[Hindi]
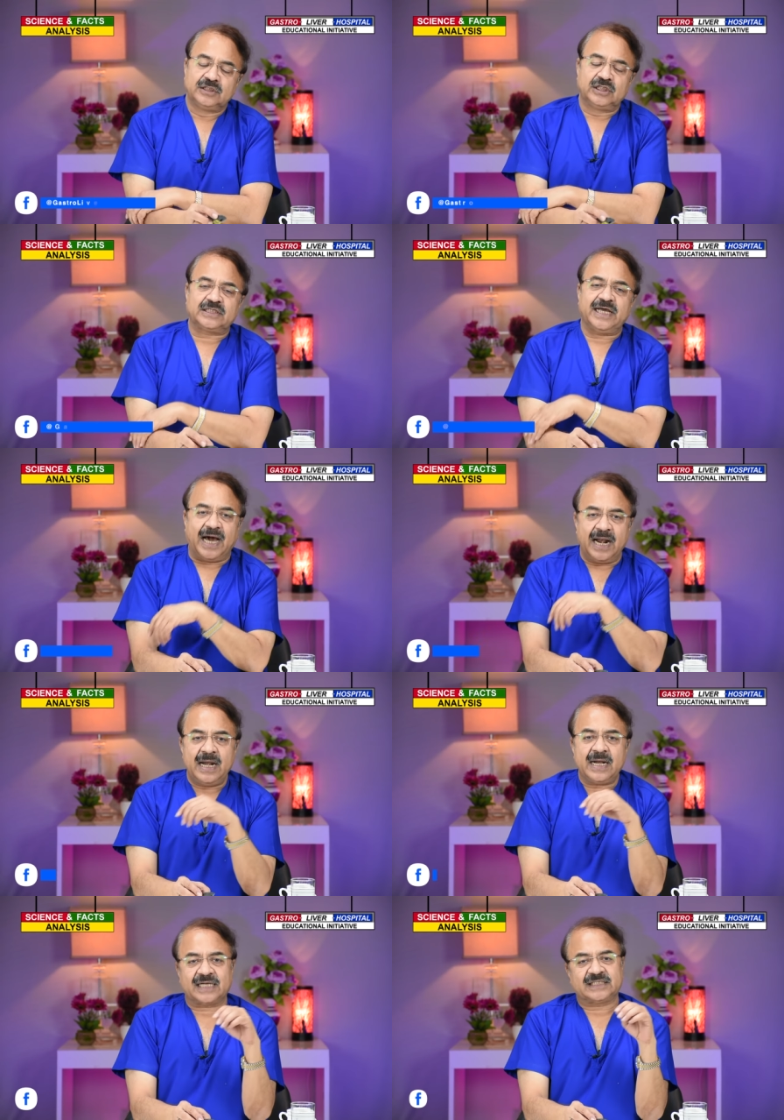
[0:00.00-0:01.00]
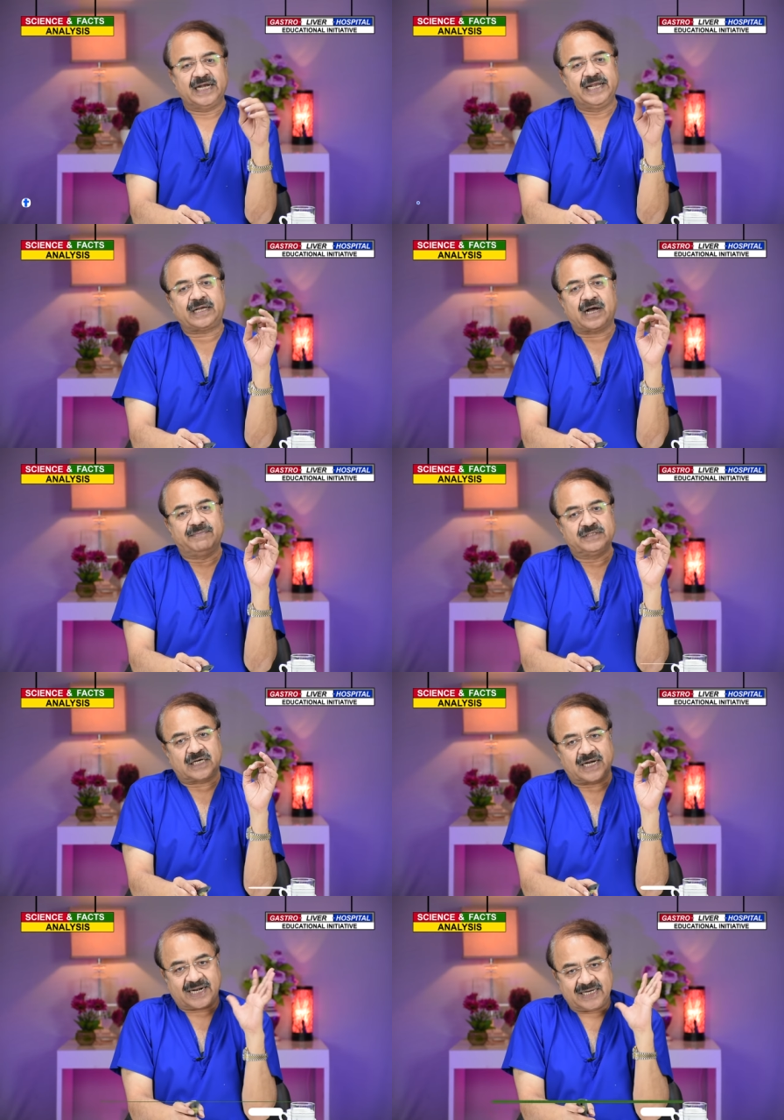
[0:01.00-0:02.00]
जिससे हल्का सा लीक का
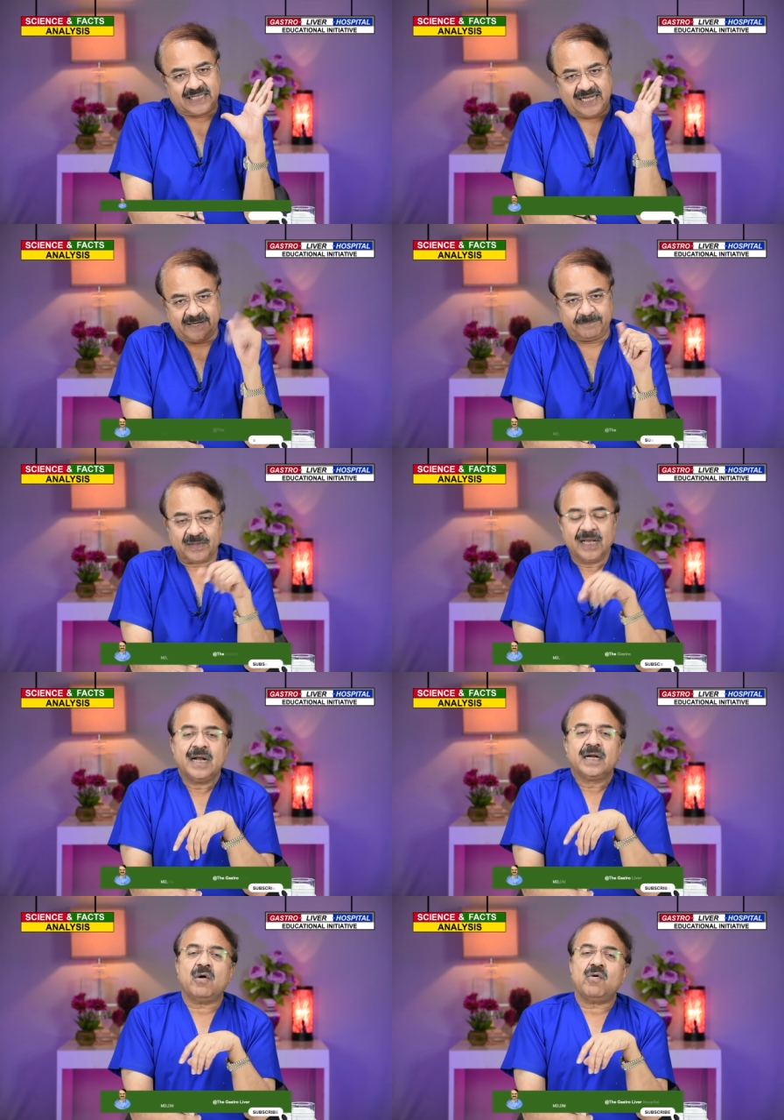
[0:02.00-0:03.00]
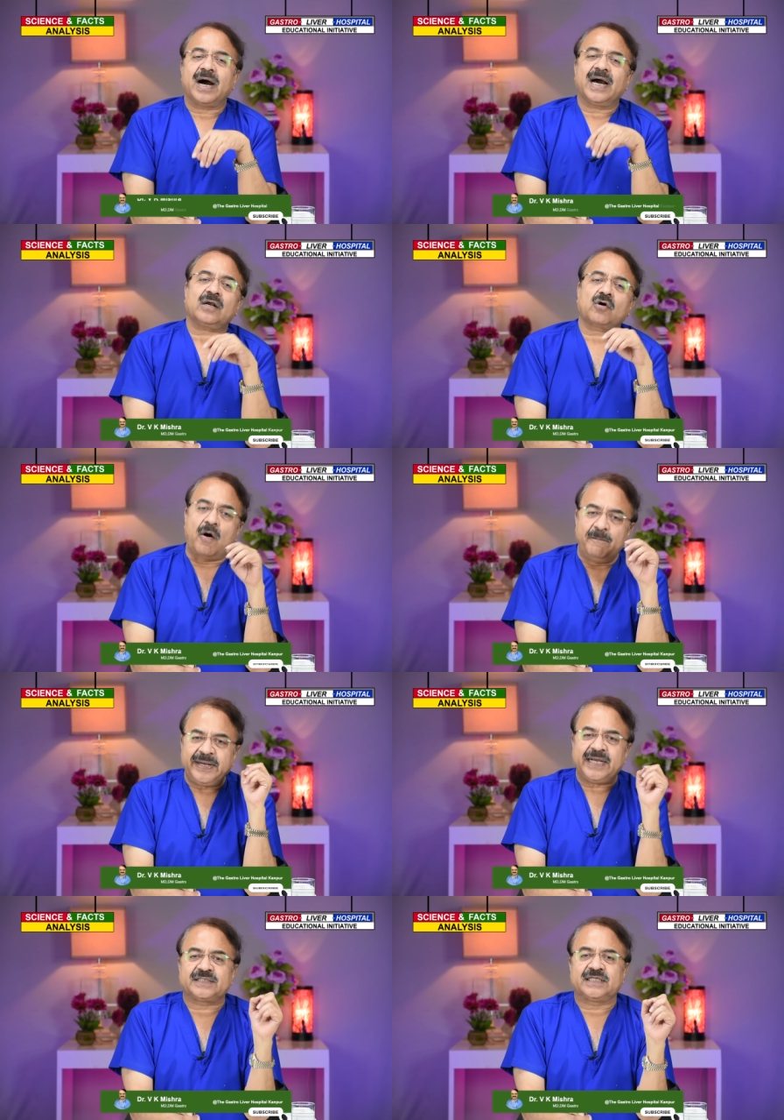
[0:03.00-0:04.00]
हमेशा डर रहता है ना अगर
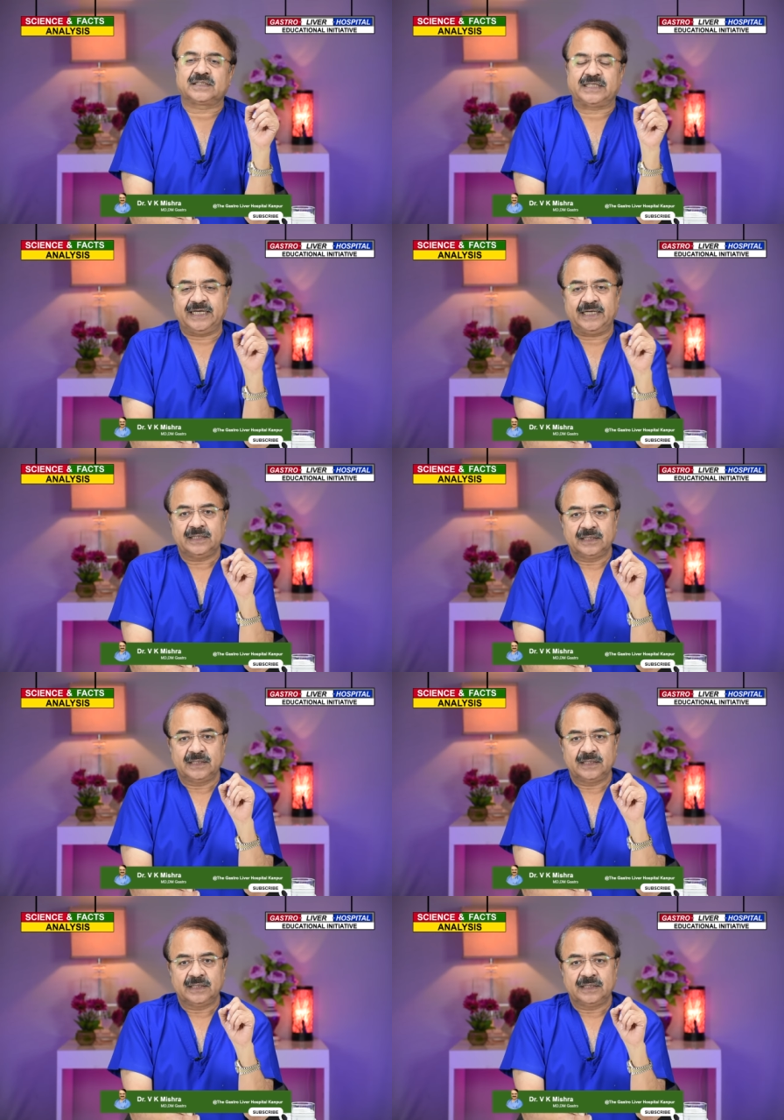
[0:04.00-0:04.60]
कॉम्प्लिकेशन हैं